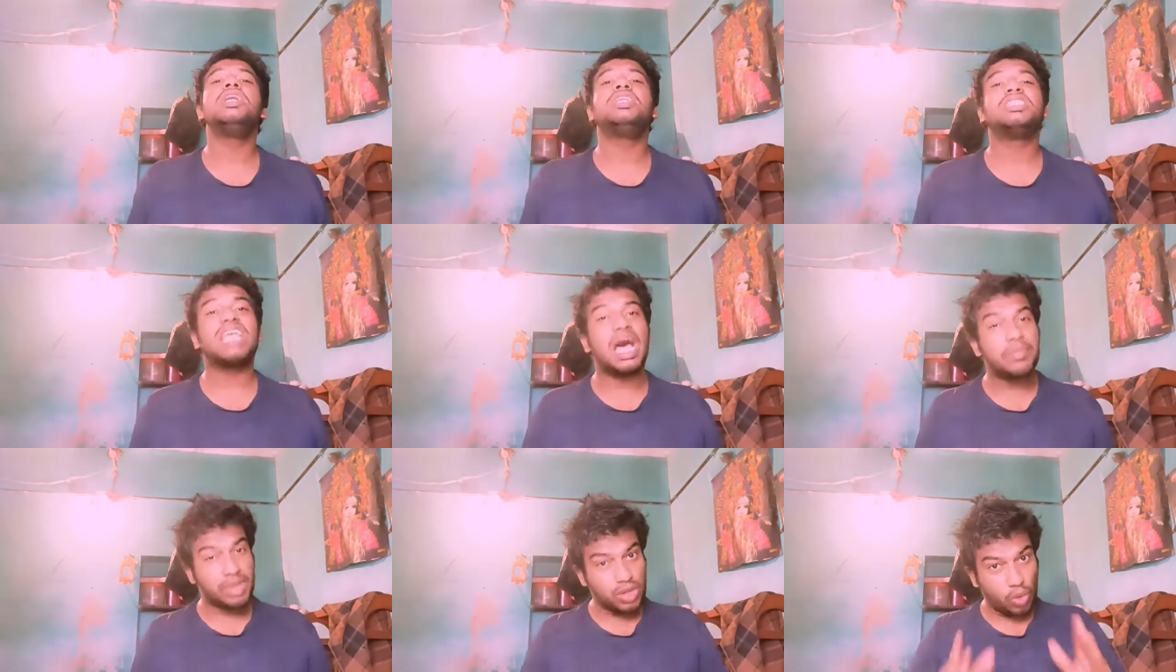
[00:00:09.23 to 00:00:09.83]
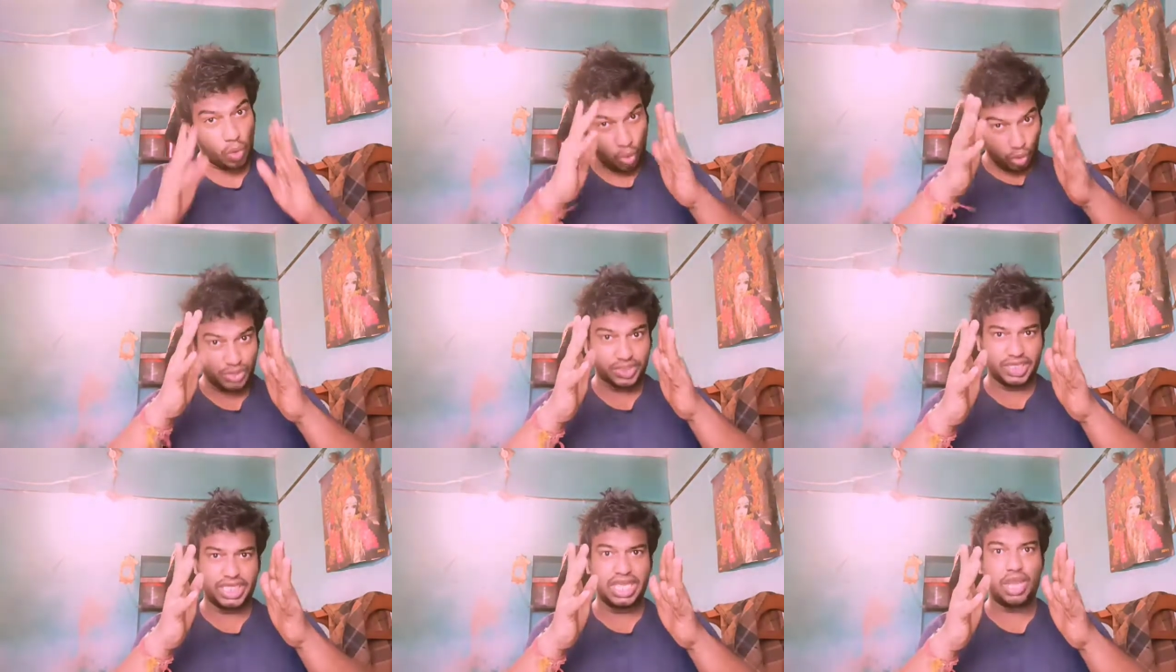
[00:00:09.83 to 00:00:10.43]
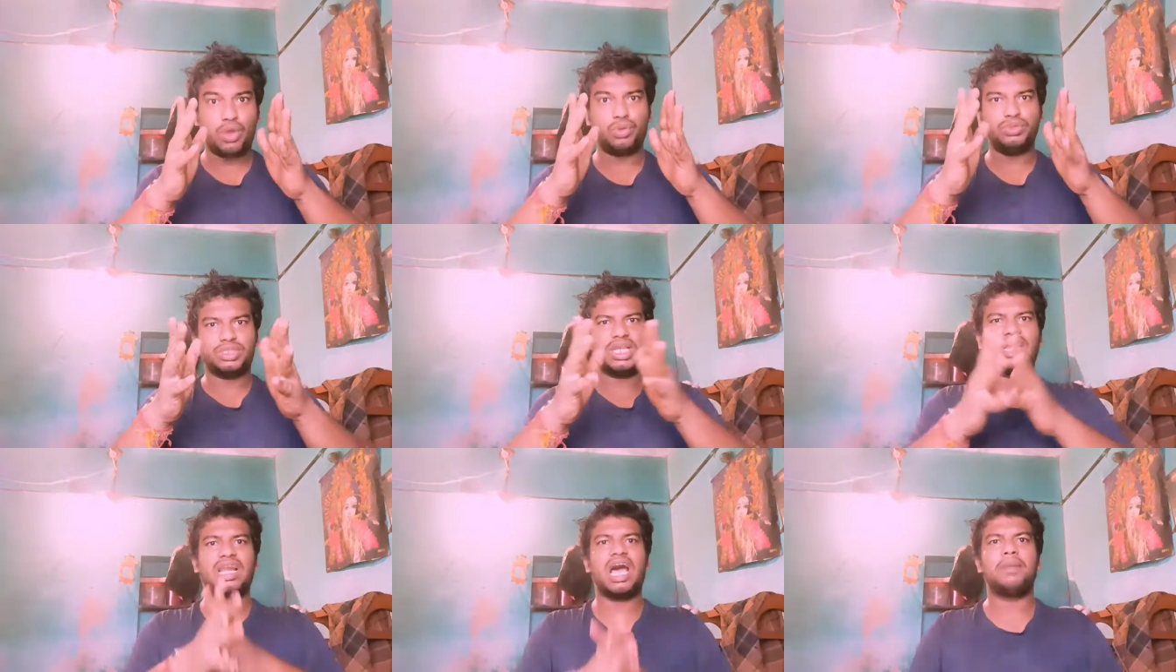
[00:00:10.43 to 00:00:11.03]
शामिल हो चुकी है और
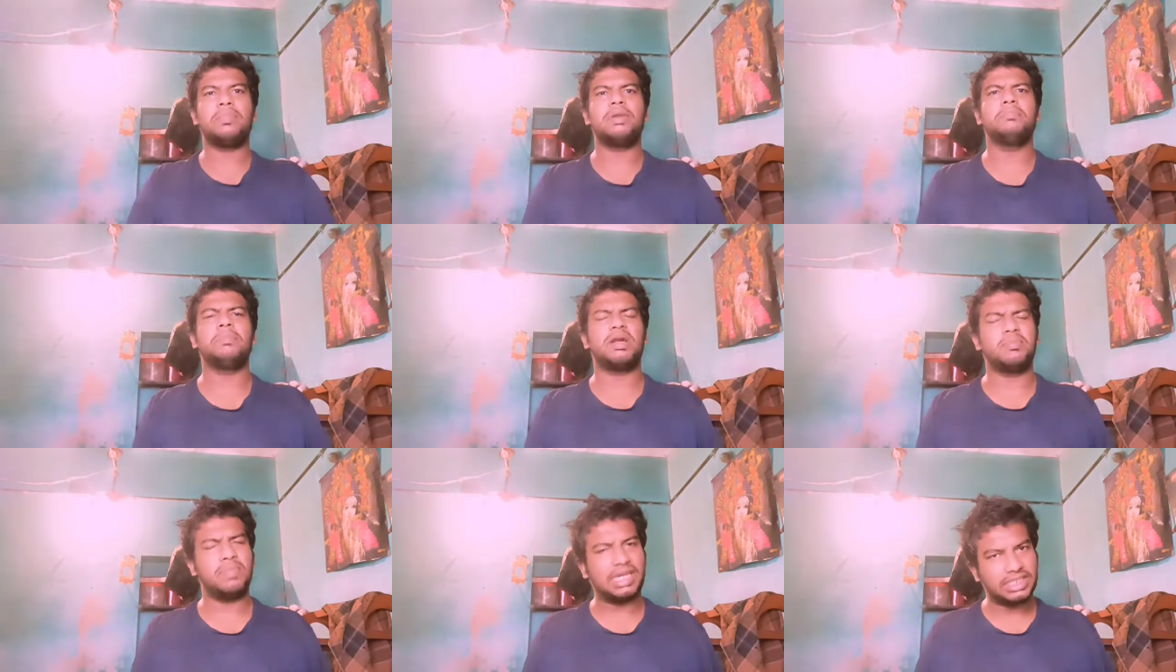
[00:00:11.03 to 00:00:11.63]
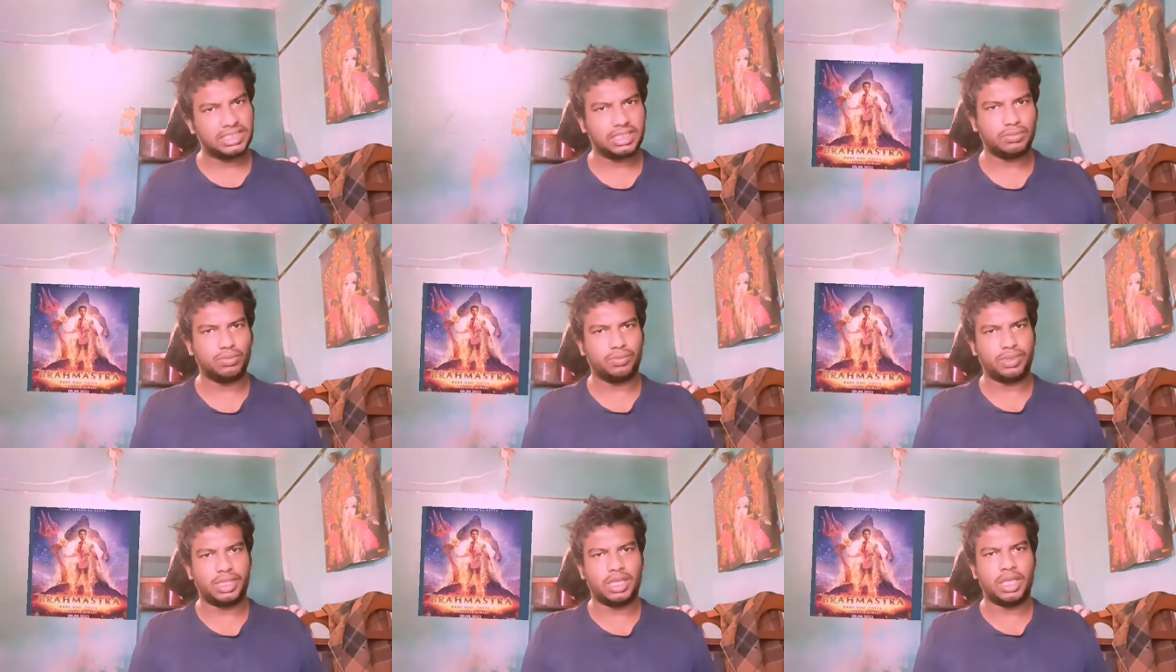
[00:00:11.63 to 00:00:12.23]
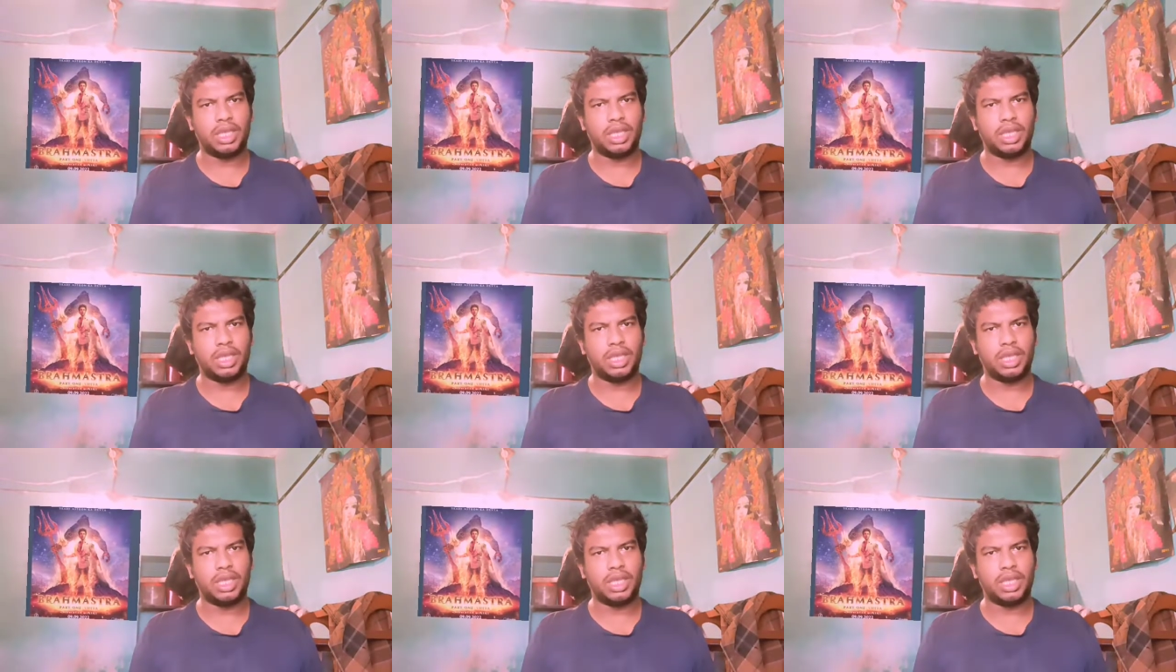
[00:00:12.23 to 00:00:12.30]
उसका नाम है ब्रह्मास्त्र मूवी